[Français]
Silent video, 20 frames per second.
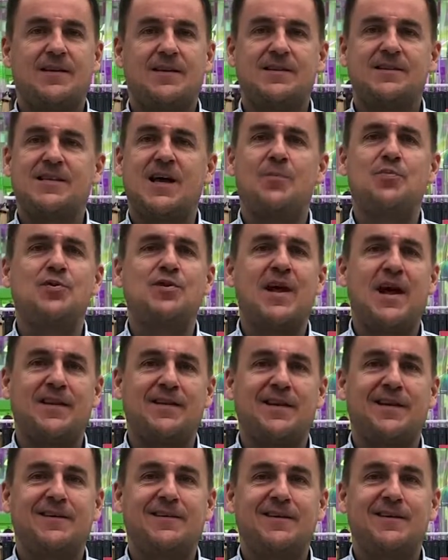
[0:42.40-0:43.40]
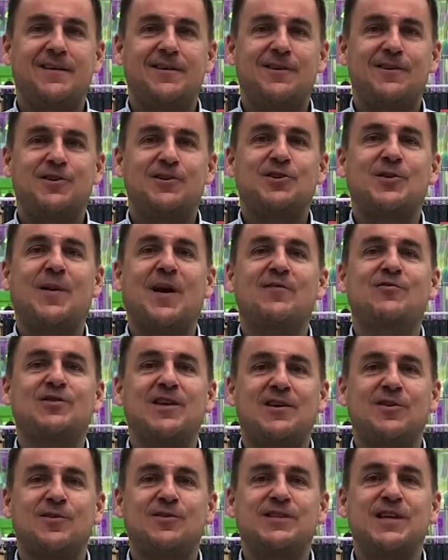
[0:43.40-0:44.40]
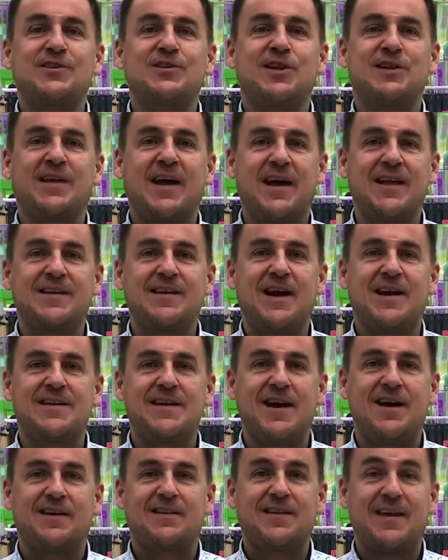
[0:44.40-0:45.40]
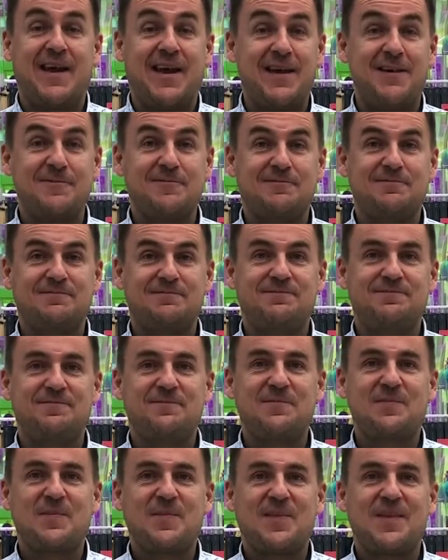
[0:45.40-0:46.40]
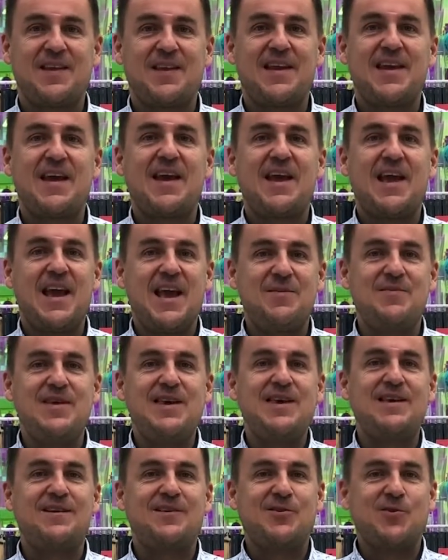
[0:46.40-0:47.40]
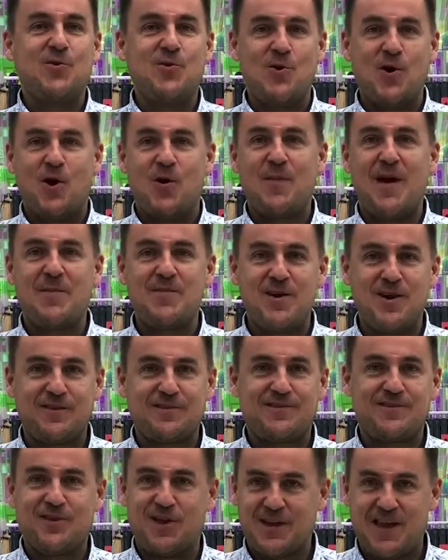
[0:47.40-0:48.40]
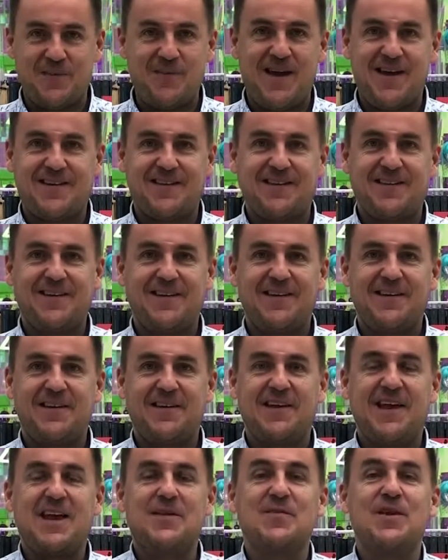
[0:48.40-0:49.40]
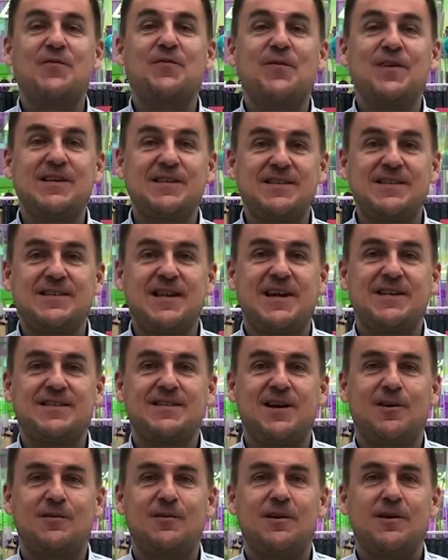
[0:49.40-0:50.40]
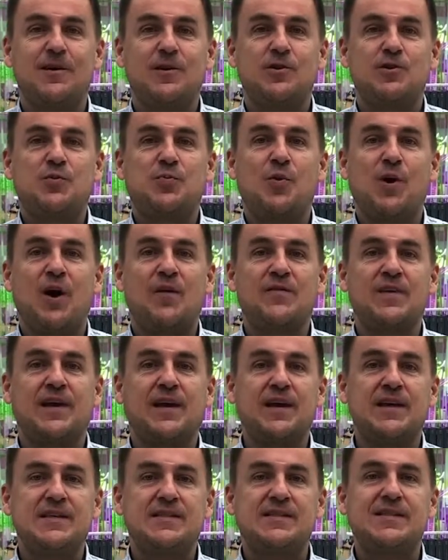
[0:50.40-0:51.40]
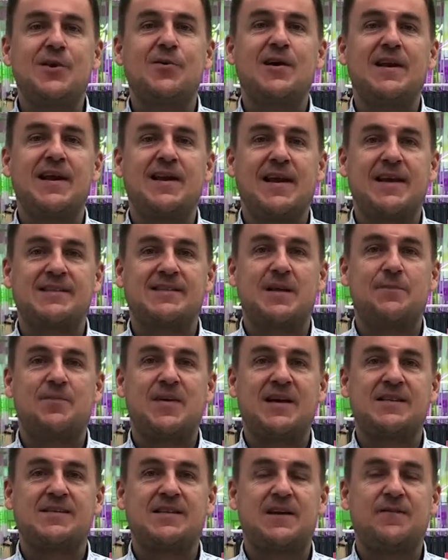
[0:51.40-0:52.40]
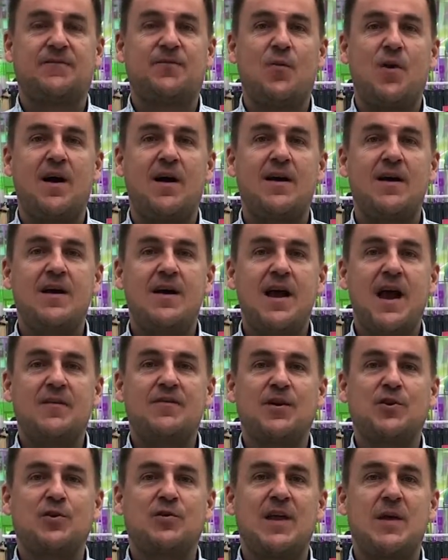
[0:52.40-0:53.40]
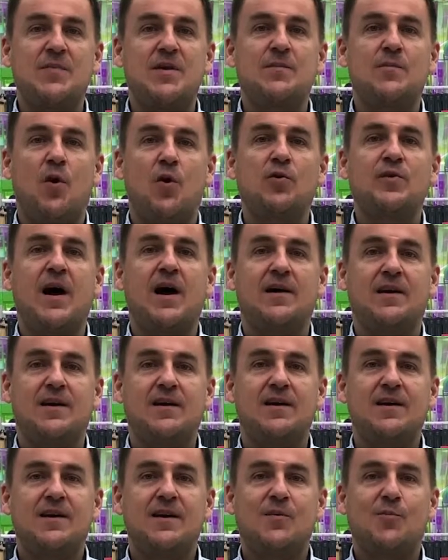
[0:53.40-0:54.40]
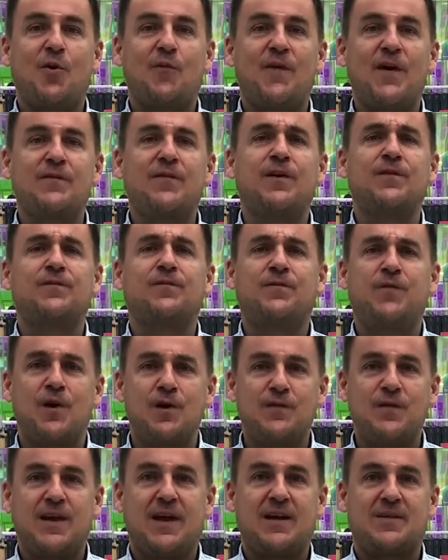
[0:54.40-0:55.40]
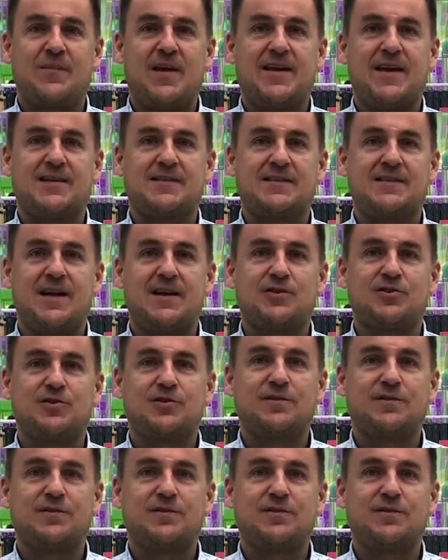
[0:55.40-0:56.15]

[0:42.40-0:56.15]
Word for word: Sans plus tarder, j'aimerais vous annoncer que notre grande gagnante est Amy Coulomb-Mamia de Québec. Amy, félicitations. Tu pourras venir ici au Eleganza de Place sainte fois avec ton ami Maud Allé pour faire votre folle virée de magasinage.